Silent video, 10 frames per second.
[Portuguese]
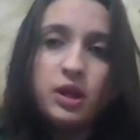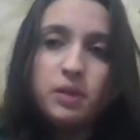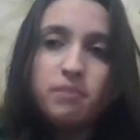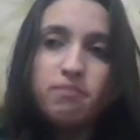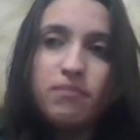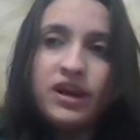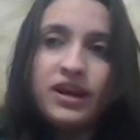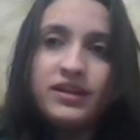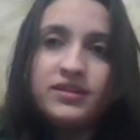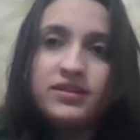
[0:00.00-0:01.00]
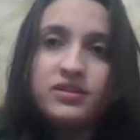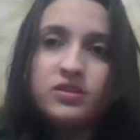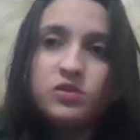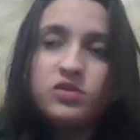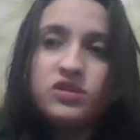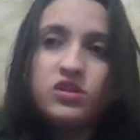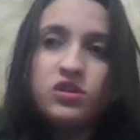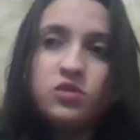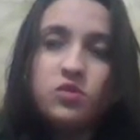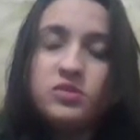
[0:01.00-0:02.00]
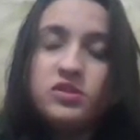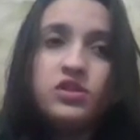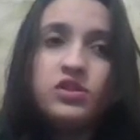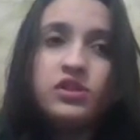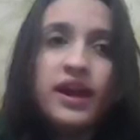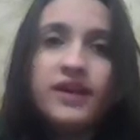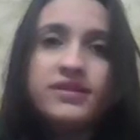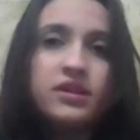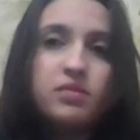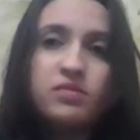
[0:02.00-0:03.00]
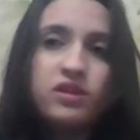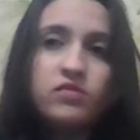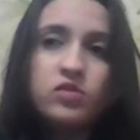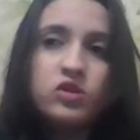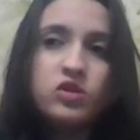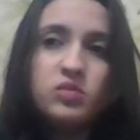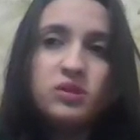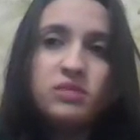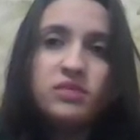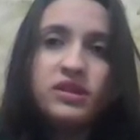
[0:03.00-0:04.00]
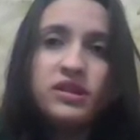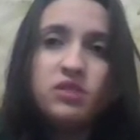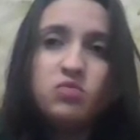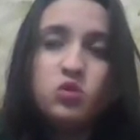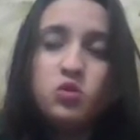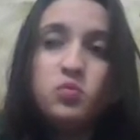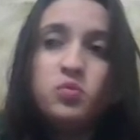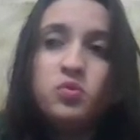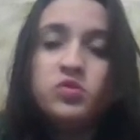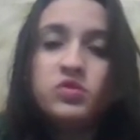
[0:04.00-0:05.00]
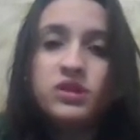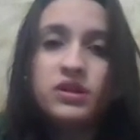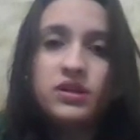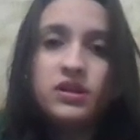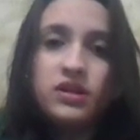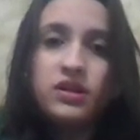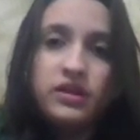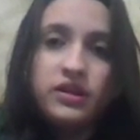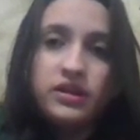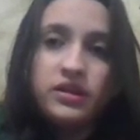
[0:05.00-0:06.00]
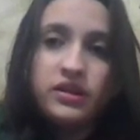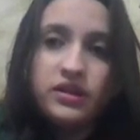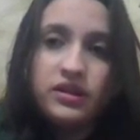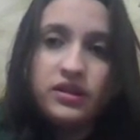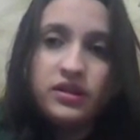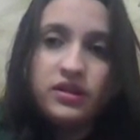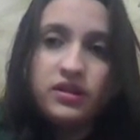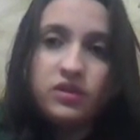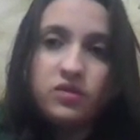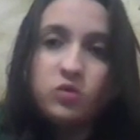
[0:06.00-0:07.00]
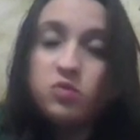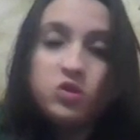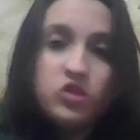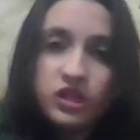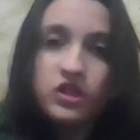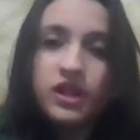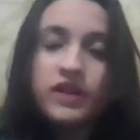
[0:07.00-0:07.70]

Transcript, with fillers: Mas eu senti como se tirassem a minha voz de uma maneira muito brusca e estou muito chateada,